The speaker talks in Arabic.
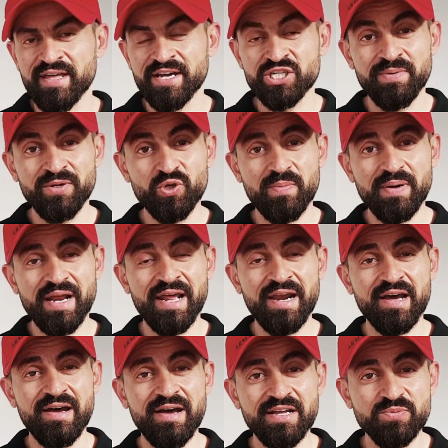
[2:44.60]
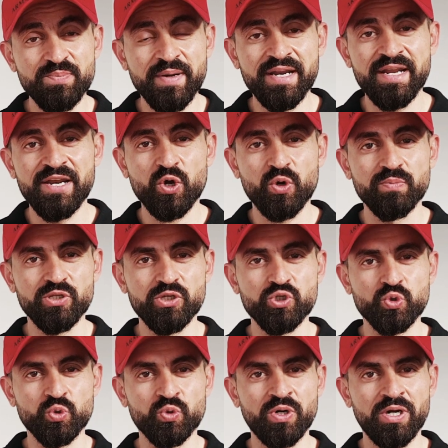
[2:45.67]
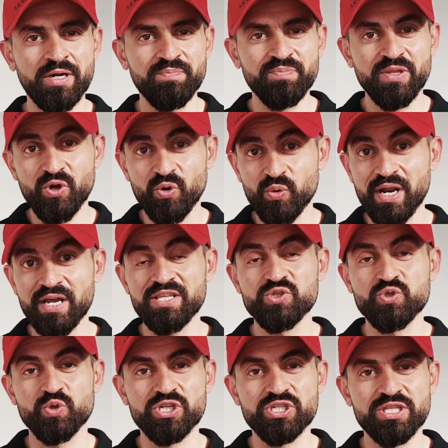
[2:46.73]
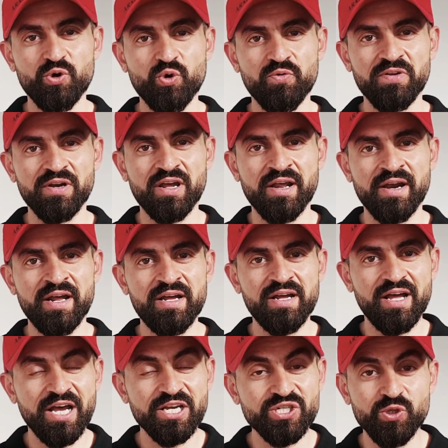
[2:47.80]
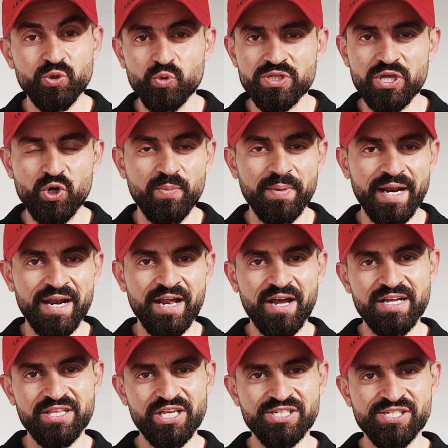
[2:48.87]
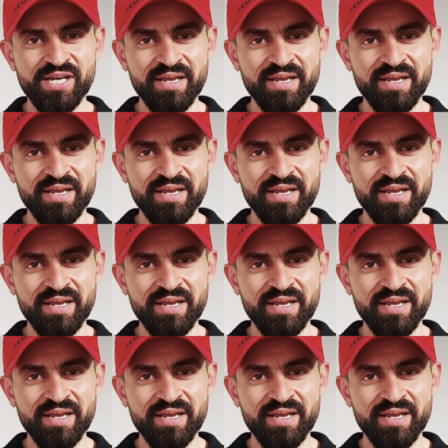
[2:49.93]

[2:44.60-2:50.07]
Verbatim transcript: إذا عجبتكم الحلقة أتمنى أنكم تنشروها ولا تنسوا تشتركوا في القناة عشان توصلكم الحلقات